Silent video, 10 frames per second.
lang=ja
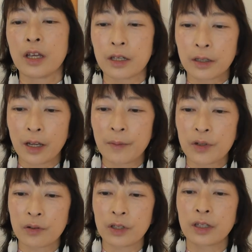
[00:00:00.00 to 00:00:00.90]
きたい場
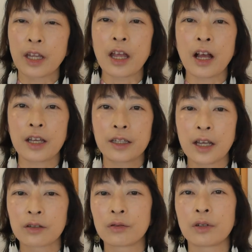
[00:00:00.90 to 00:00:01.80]
所に行って会いた
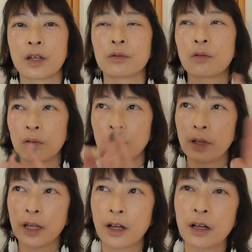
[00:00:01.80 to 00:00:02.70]
い人に会うこ
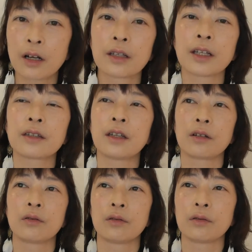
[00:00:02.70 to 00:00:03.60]
れが叶って
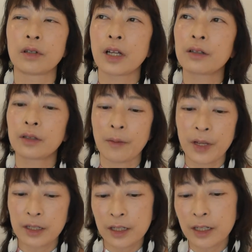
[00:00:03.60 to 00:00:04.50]
いくようになるた
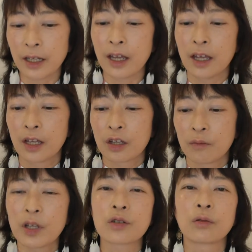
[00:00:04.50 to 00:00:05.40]
めに
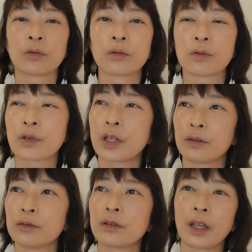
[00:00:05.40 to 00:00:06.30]
まあ、仕事をして
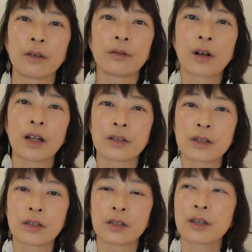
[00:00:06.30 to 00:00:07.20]
るっていう感
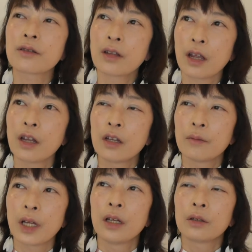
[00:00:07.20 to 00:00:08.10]
じですね。
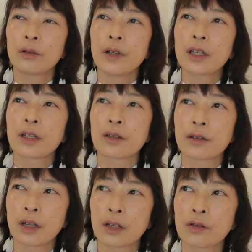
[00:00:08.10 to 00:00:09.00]
まあ、とはいえで
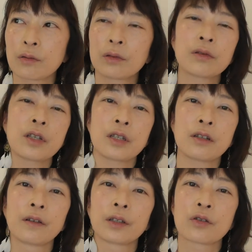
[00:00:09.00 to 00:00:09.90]
すね仕事自
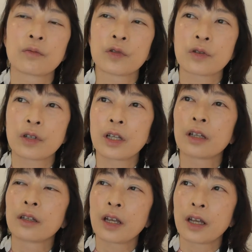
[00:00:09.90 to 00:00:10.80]
身は私も好き
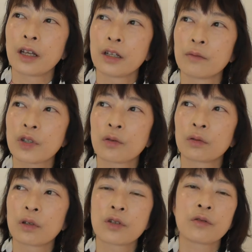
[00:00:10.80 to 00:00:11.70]
なんで仕
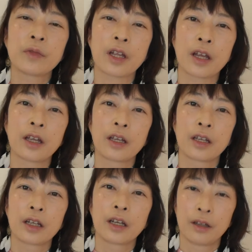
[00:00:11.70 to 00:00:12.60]
事や趣味で、
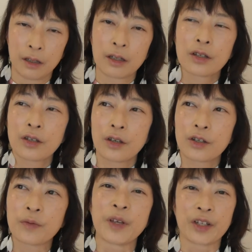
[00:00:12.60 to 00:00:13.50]
うん、
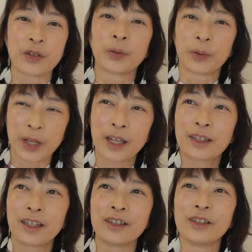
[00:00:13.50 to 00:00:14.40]
趣味が仕事
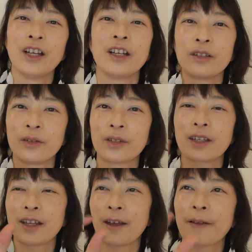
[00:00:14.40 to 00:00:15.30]
でっていう領
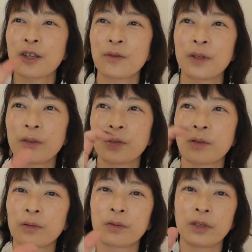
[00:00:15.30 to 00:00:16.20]
域で遊びと
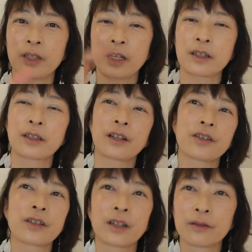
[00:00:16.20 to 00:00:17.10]
仕事を行ったり来たり
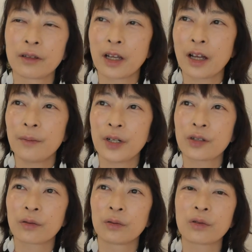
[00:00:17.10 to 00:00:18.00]
してるんであんまり
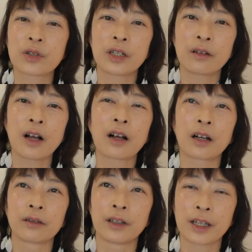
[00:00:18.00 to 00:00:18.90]
仕事してる感
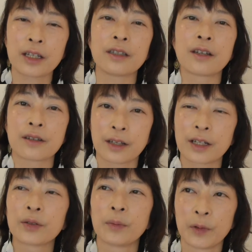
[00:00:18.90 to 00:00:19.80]
覚はないんですけ
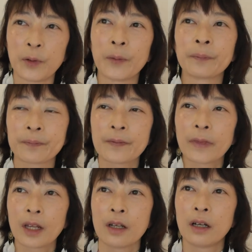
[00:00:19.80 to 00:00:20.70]
れども
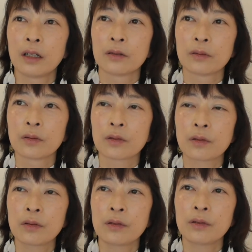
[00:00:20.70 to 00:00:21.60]
あの
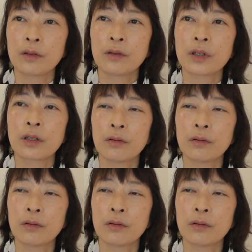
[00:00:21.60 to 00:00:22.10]
そういう領域